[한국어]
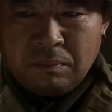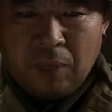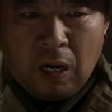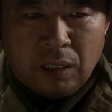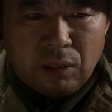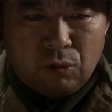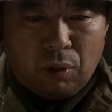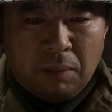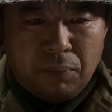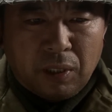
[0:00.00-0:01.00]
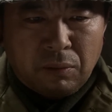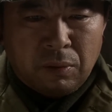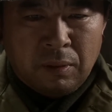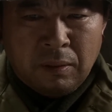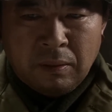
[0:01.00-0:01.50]
방한 네트 환
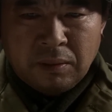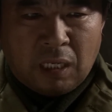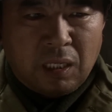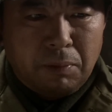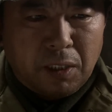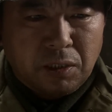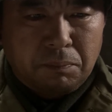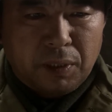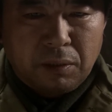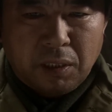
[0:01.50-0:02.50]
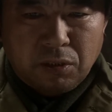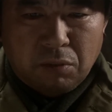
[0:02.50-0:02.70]
벌하고 장갑 하나씩 받은 게